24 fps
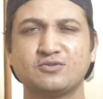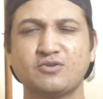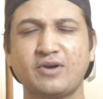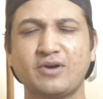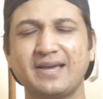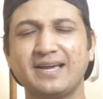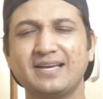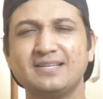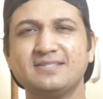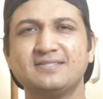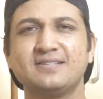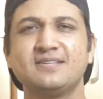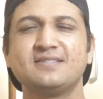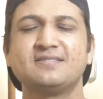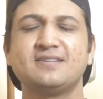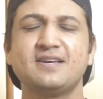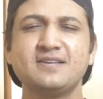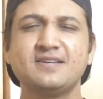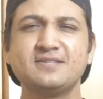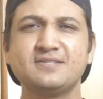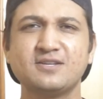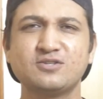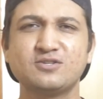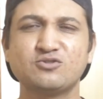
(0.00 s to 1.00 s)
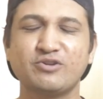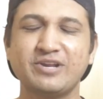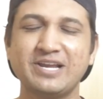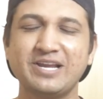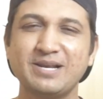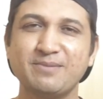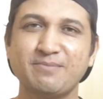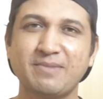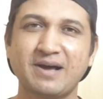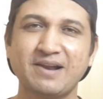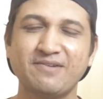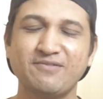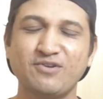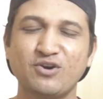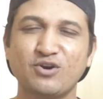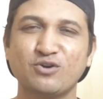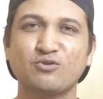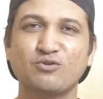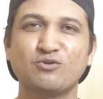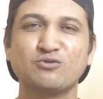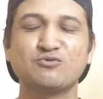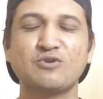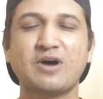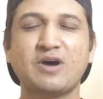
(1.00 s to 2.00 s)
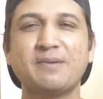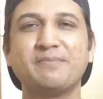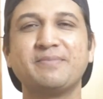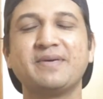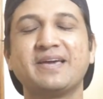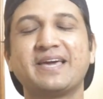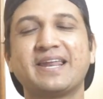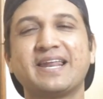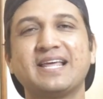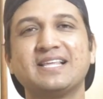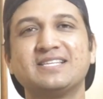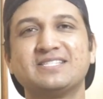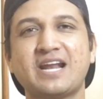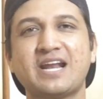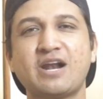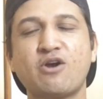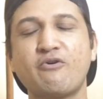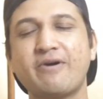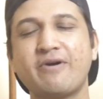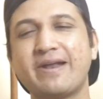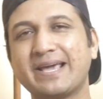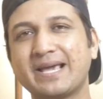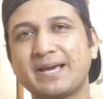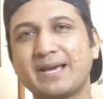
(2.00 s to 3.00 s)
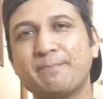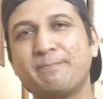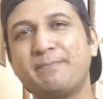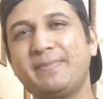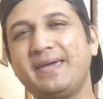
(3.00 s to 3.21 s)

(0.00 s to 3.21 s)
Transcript: सो आई दिस इज सुनील मालवी और दोस्तों आप देख रहे हैं जनरोटेक